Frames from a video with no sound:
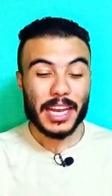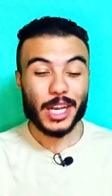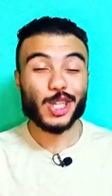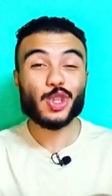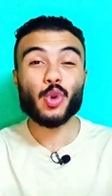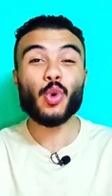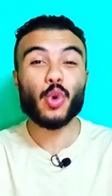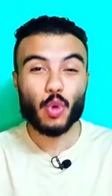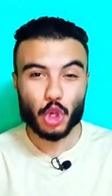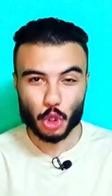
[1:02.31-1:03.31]

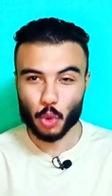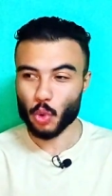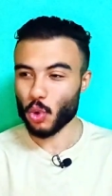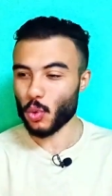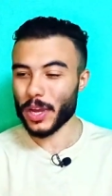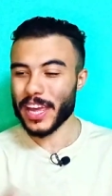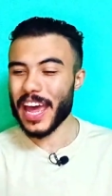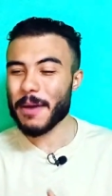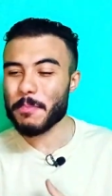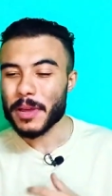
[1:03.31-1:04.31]
لشهور وشهور
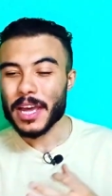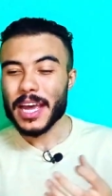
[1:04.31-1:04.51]
وغياب